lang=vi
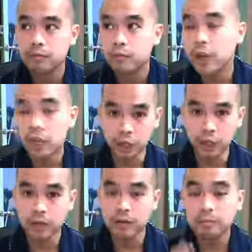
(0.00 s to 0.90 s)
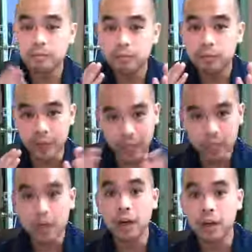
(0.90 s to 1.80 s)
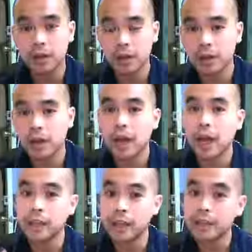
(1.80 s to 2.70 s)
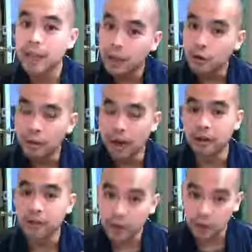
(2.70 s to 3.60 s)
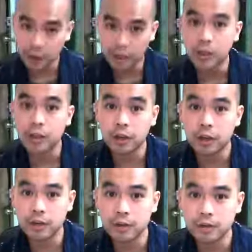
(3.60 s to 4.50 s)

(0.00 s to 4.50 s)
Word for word: phát triển nhanh hơn hay là cái tay của bạn phát triển nhanh hơn